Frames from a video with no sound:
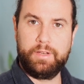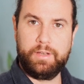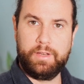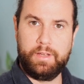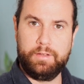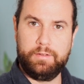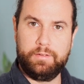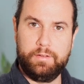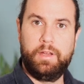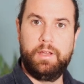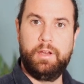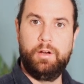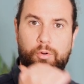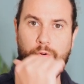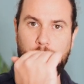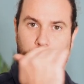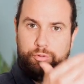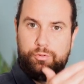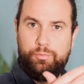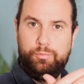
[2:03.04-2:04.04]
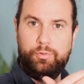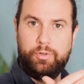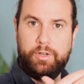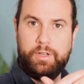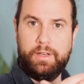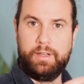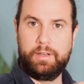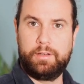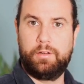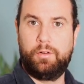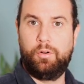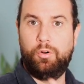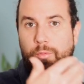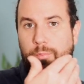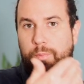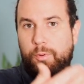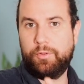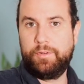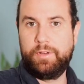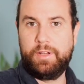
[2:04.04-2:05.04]
est net et le haut du mur est net. Le
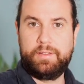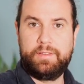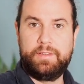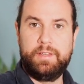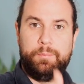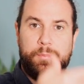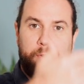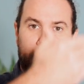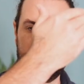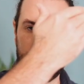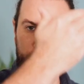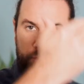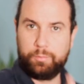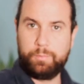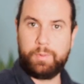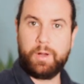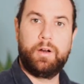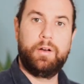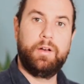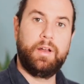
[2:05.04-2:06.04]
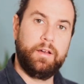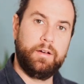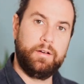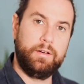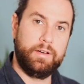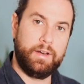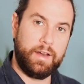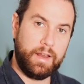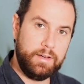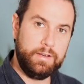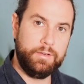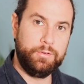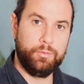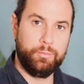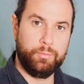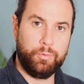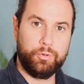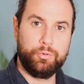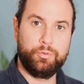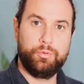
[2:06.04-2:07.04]
plan de netteté passe donc par la ligne
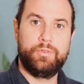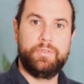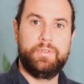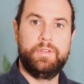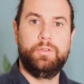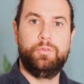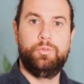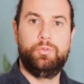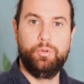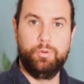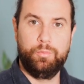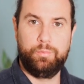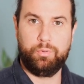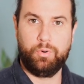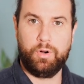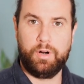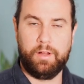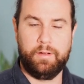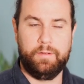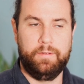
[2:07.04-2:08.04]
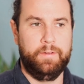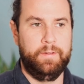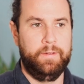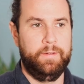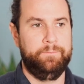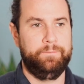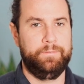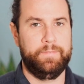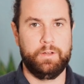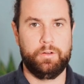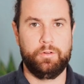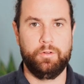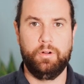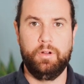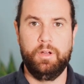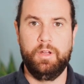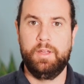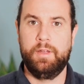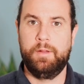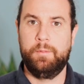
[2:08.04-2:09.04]
de ces deux points-là.
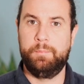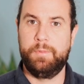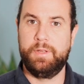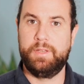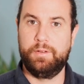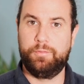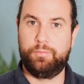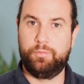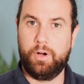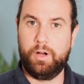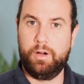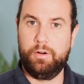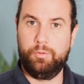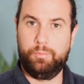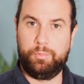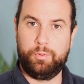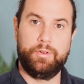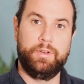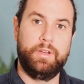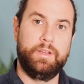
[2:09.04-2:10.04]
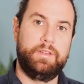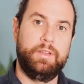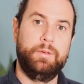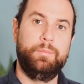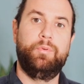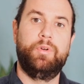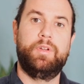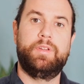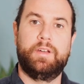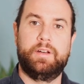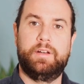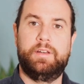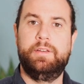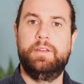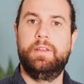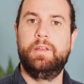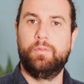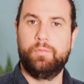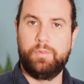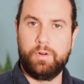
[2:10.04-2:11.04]
D'accord Mais des fois, le plan de netteté peut être
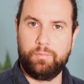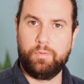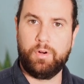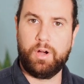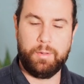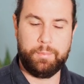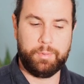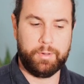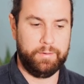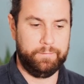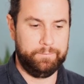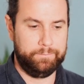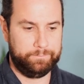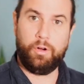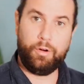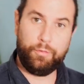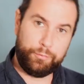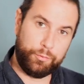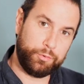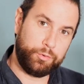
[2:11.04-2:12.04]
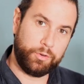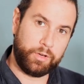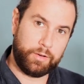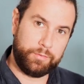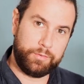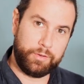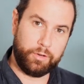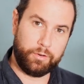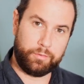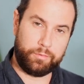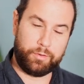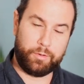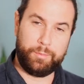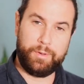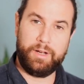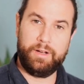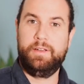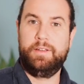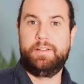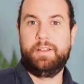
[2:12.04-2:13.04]
incliné, on va le voir après. En photographie grand
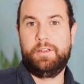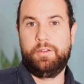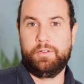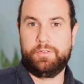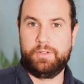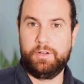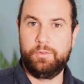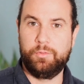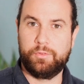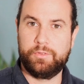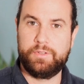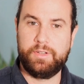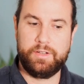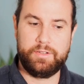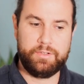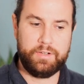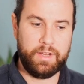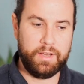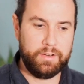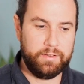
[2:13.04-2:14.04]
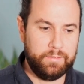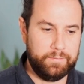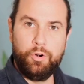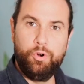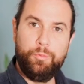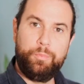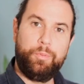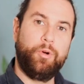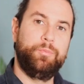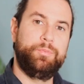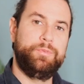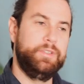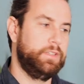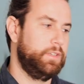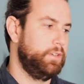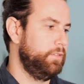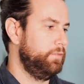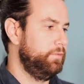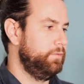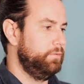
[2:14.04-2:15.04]
format, et d'ailleurs c'est le nom de cette chaîne, le plan
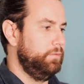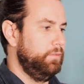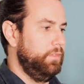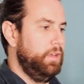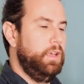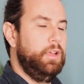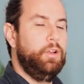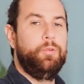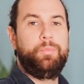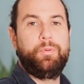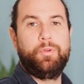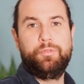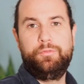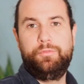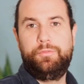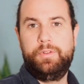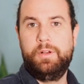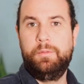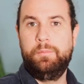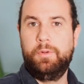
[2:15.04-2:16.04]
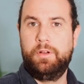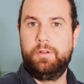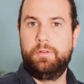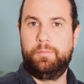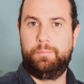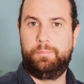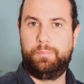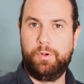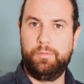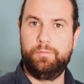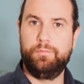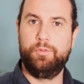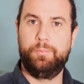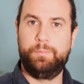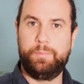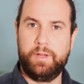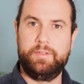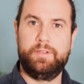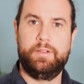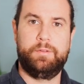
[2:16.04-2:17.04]
optique et le plan du film peuvent ne
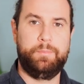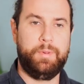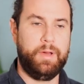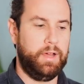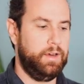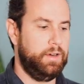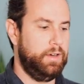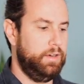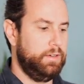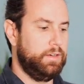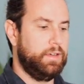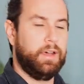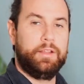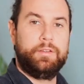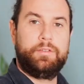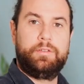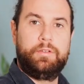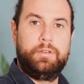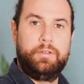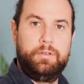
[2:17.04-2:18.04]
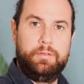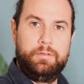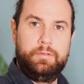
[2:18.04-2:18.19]
pas être parallèles grâce